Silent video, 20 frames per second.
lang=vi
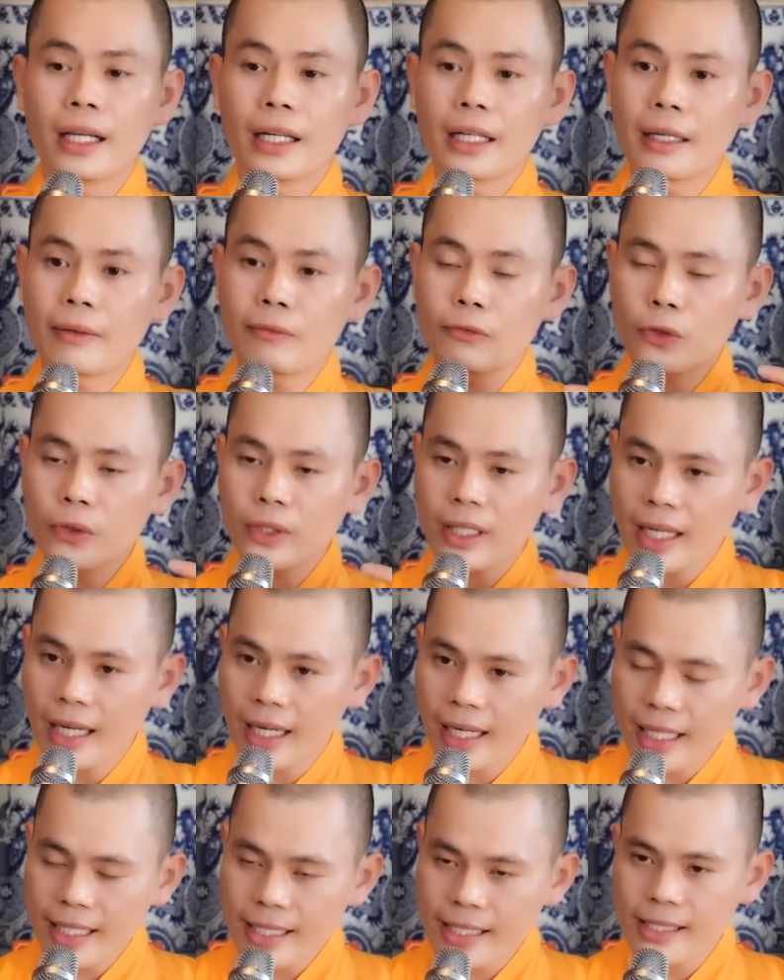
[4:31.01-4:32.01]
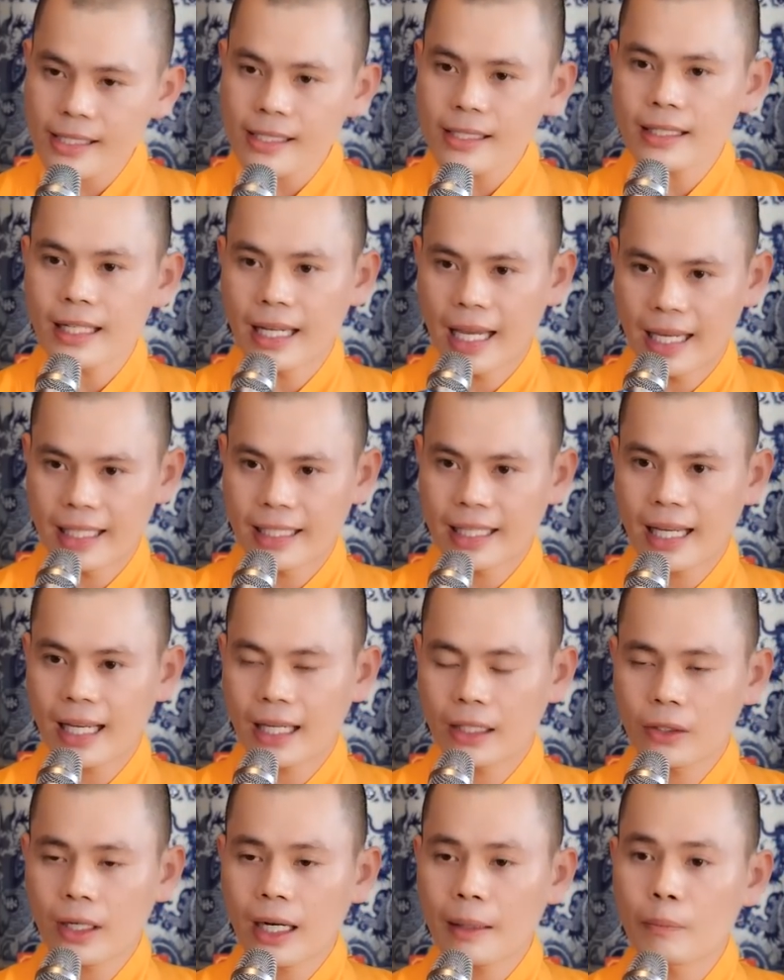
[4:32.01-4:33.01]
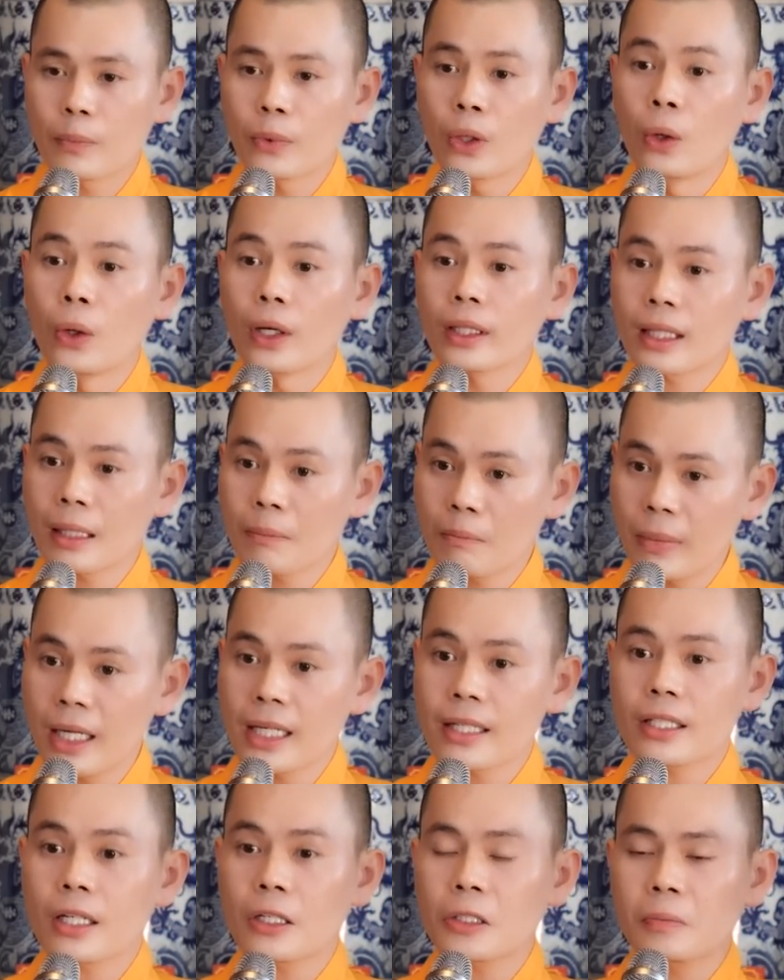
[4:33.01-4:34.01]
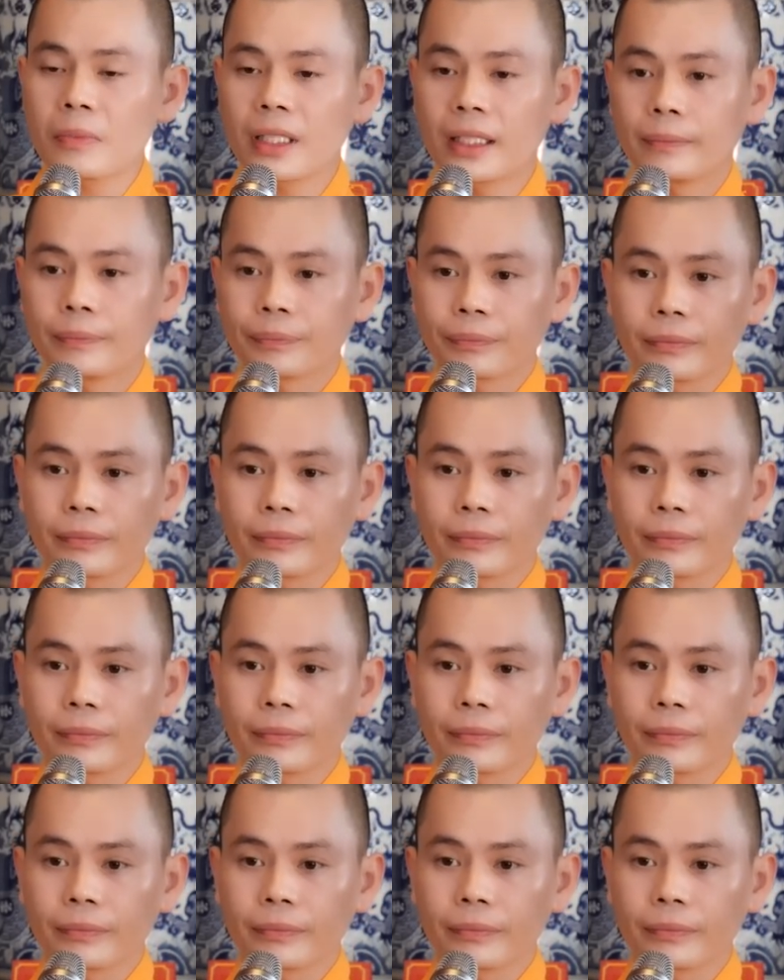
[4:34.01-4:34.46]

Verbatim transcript: Niềm vui hết sức nhẹ nhàng, nằm nội tâm bên trong mà.